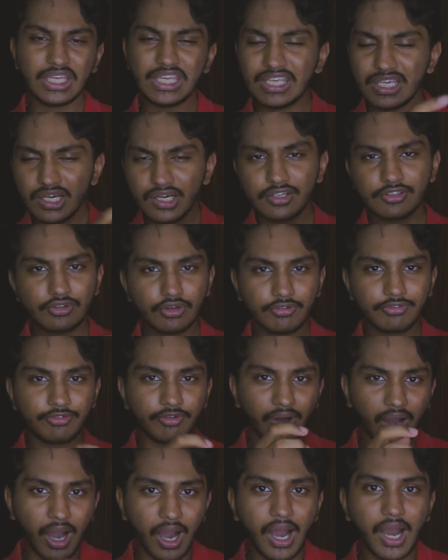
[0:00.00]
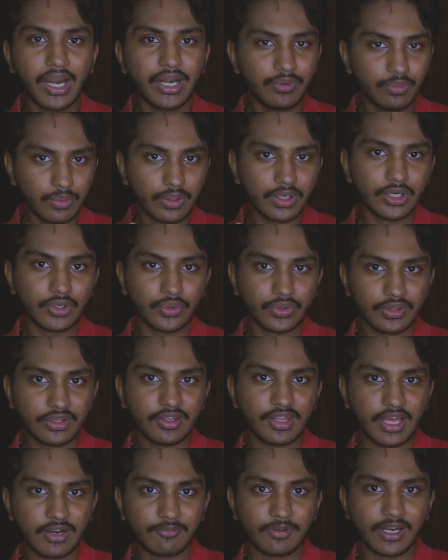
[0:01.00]
ఇయర్స్ ఆఫ్ హార్డ్ వర్క్ ఉంది
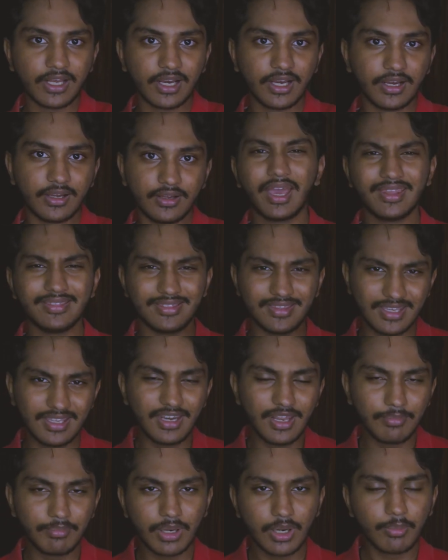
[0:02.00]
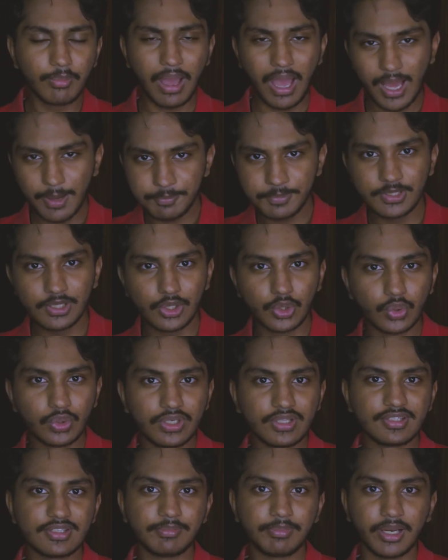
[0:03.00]
దాని వెనక అండ్ దీనే మనం అబ్సల్యూట్
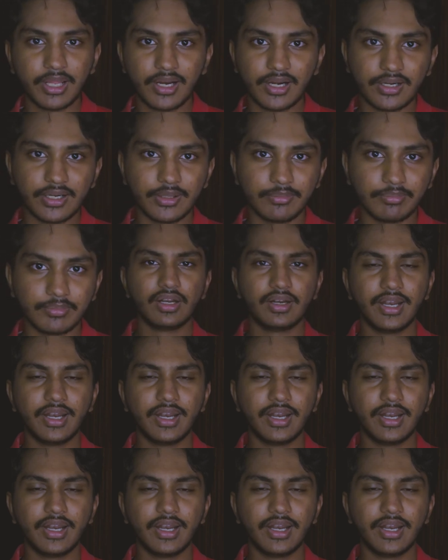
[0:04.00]
డిసిప్లిన్ అంటాం